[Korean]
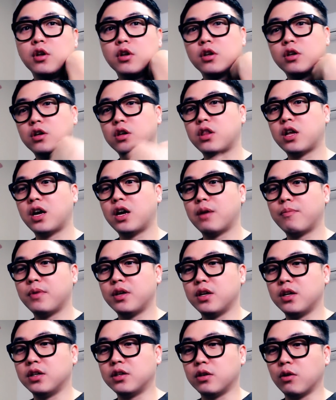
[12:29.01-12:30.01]
이
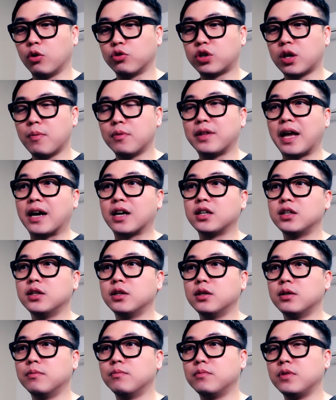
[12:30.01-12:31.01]
사람이 어떻게 보면
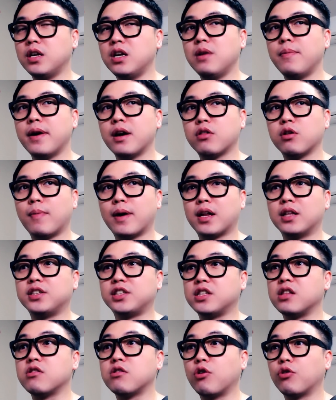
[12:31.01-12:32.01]
나름 일베에서 말하는
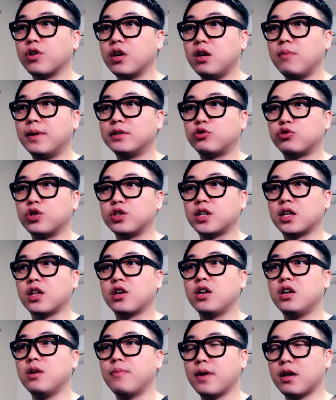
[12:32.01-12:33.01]
진성
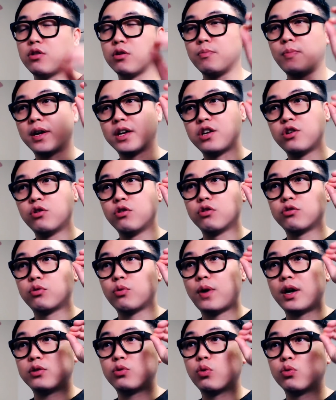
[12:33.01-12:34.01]
일베충이잖아요. 일베에서 막 이런 것도
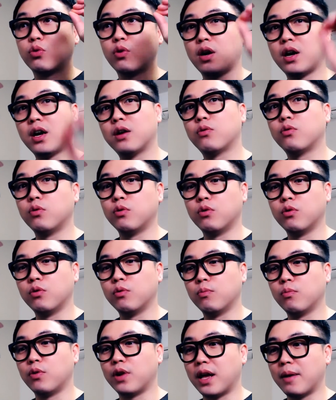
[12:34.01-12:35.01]
활동도
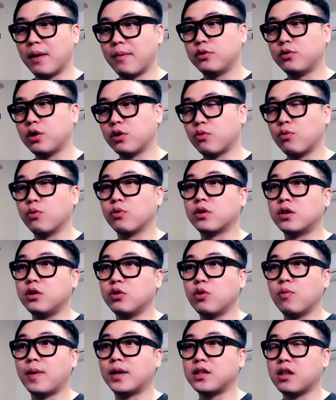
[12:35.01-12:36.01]
하고 뭐 레벨도 있고
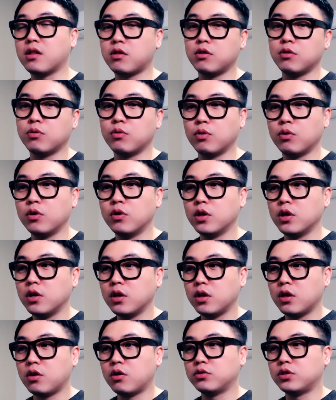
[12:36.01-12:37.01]
글도 많이 쓰고
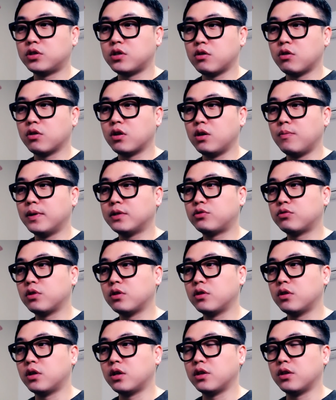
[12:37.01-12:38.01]
이런 진성
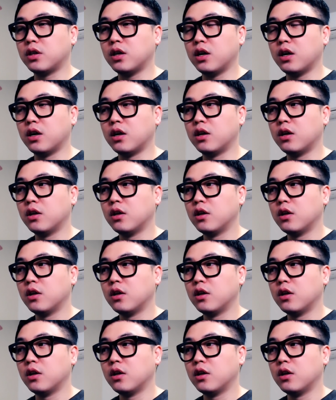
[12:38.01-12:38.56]
일베충인들인데